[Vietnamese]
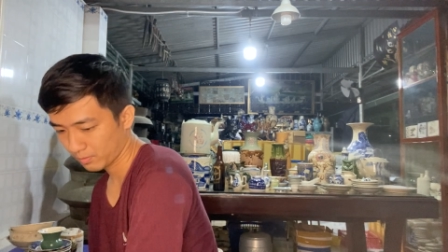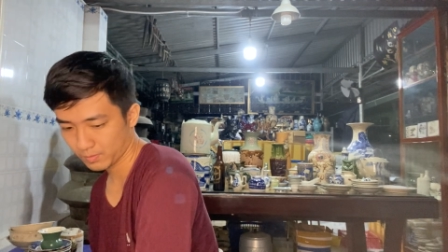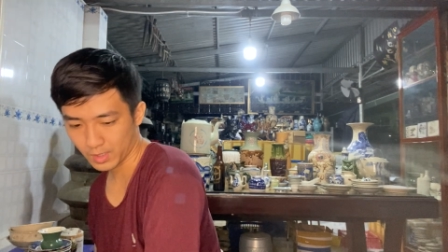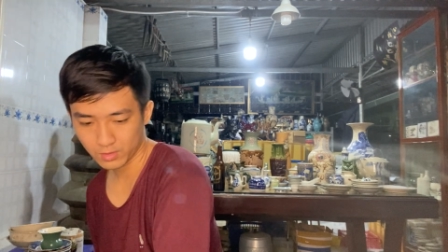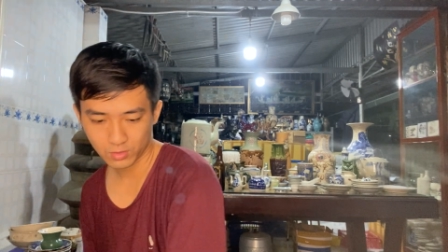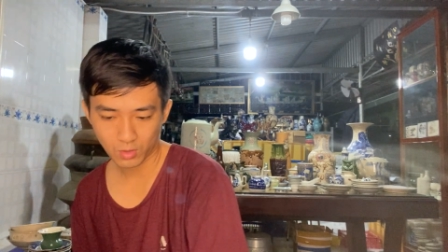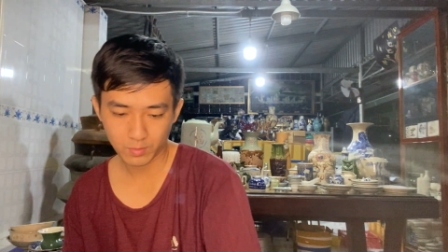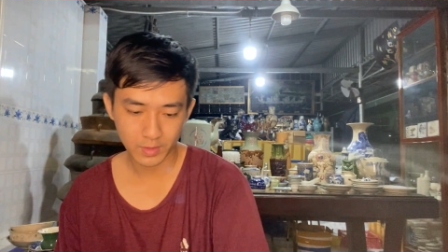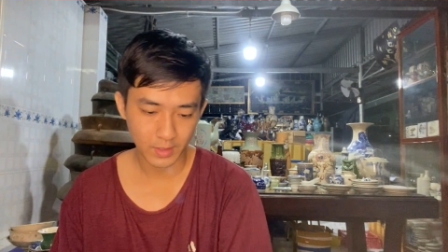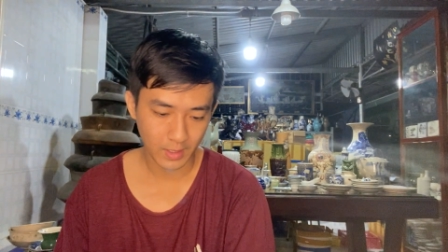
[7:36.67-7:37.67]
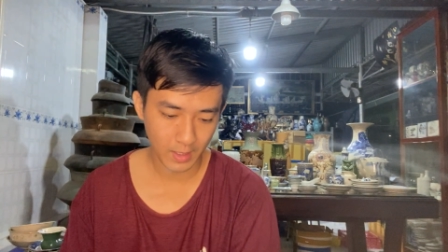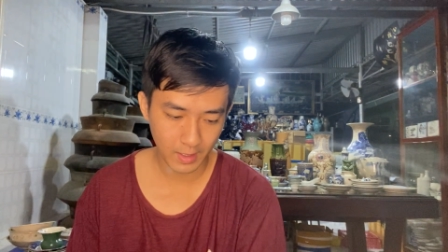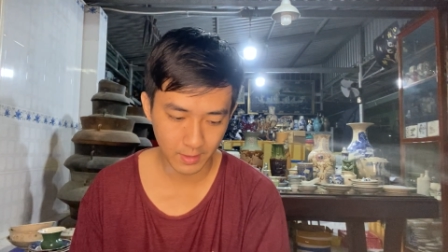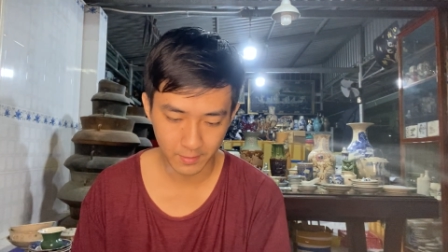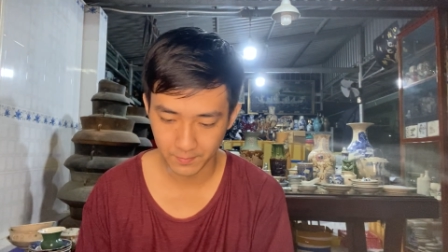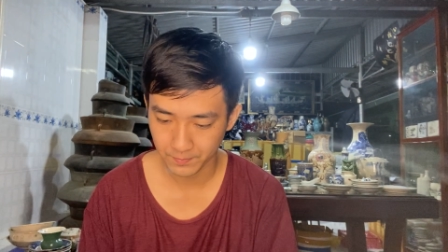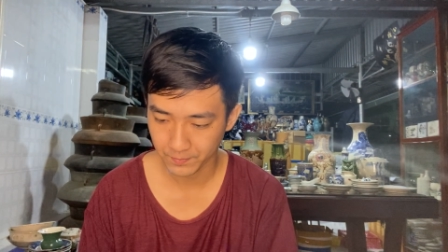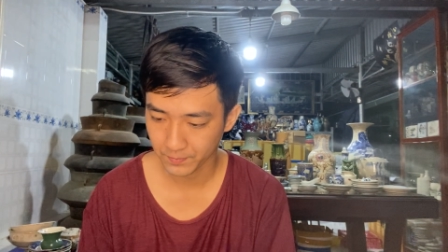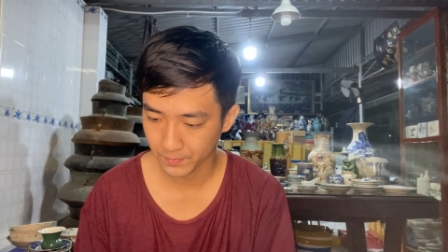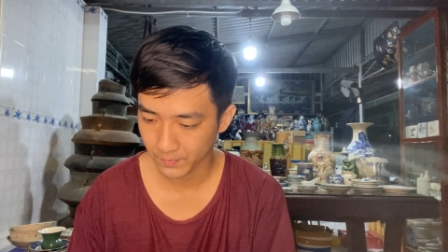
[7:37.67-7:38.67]
mã số 12
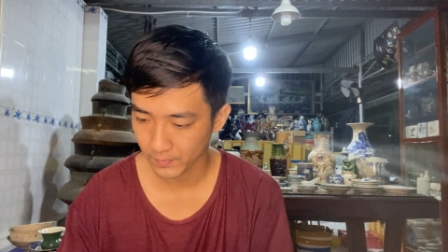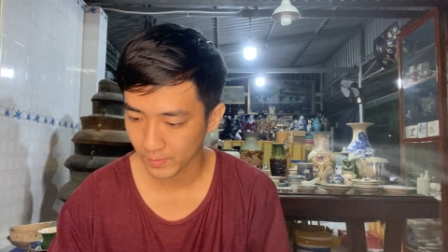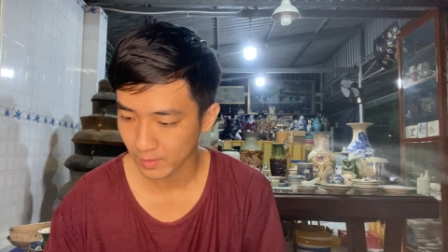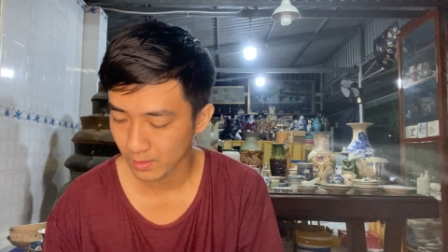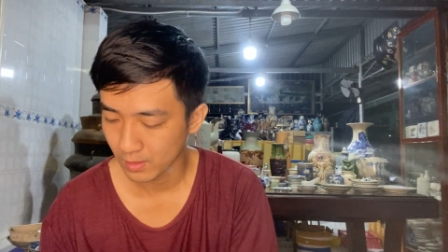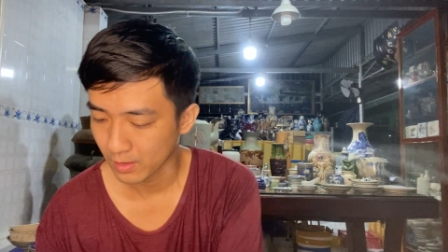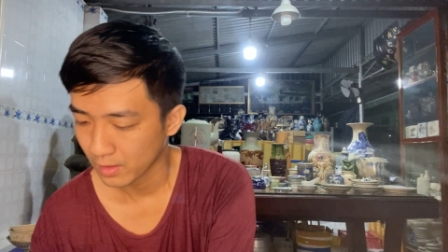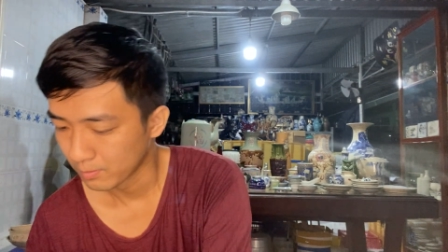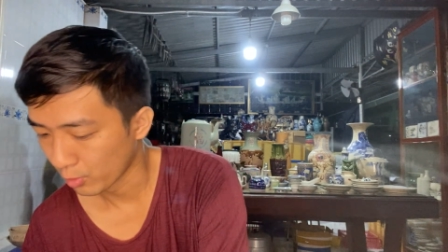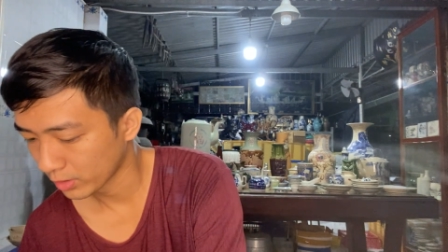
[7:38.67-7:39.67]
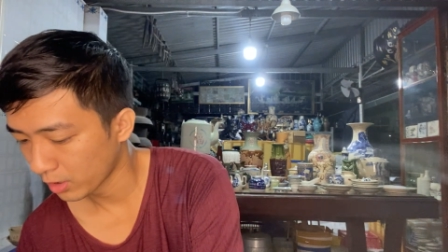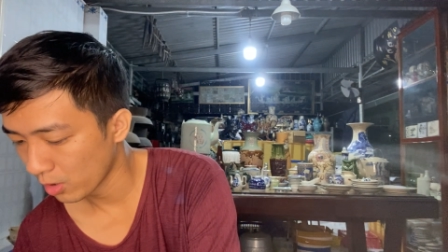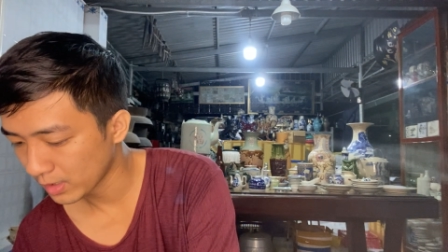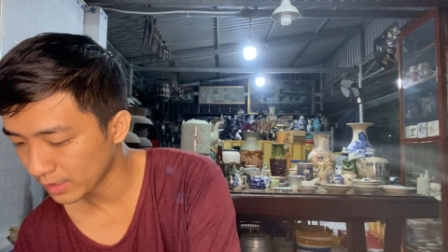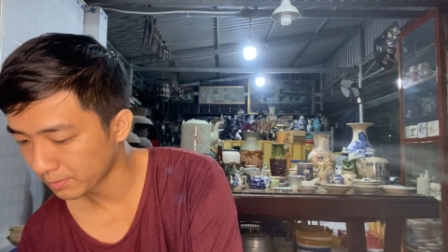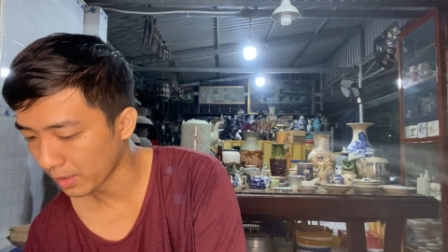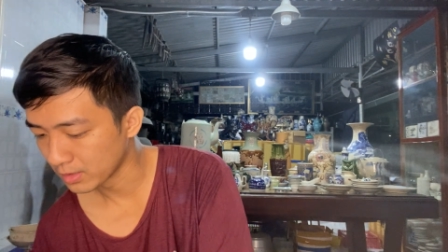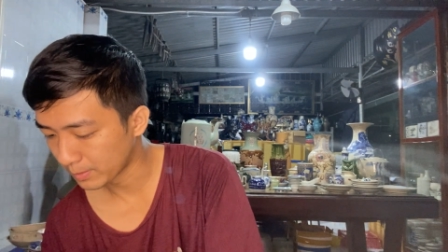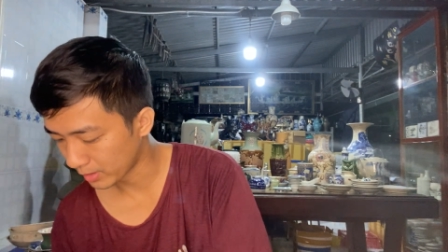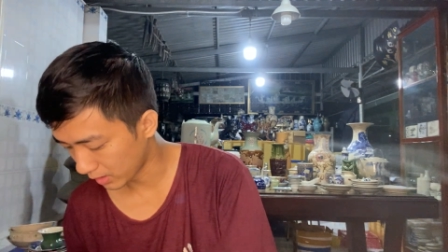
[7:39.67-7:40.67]
một cái thố rất là bự
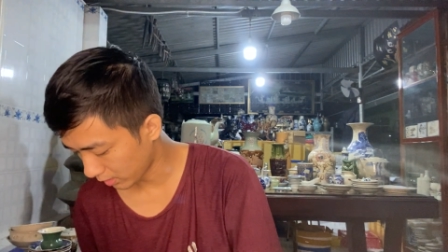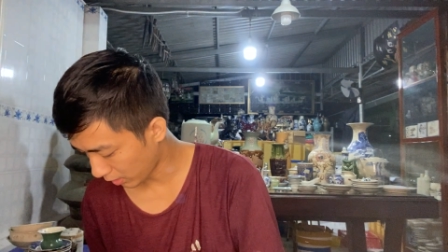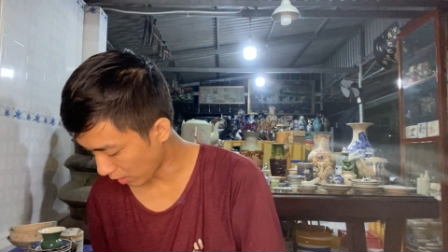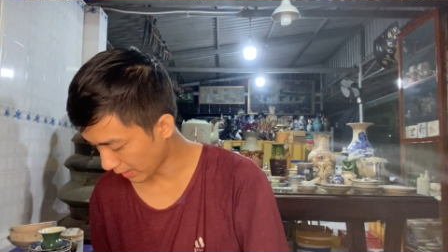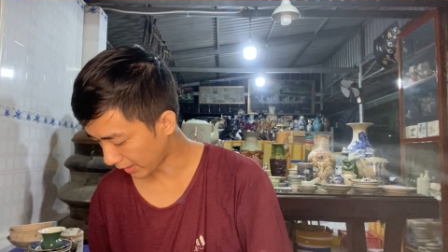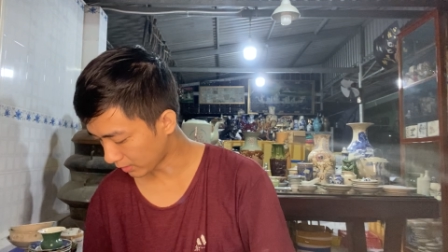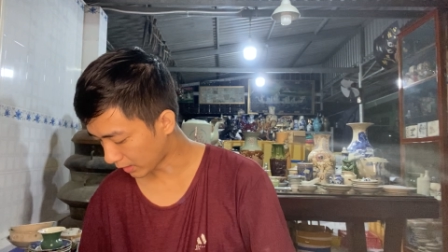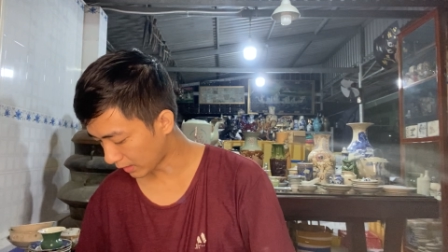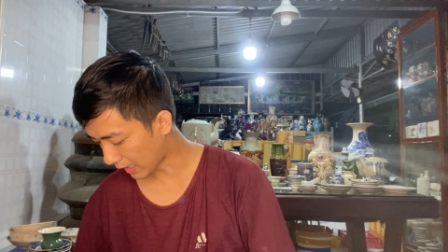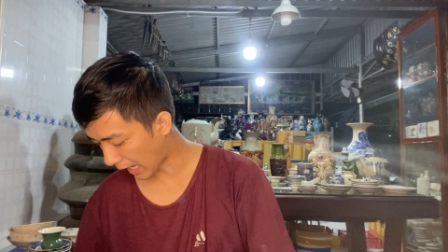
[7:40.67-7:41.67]
nha mọi người thố này có đường kính là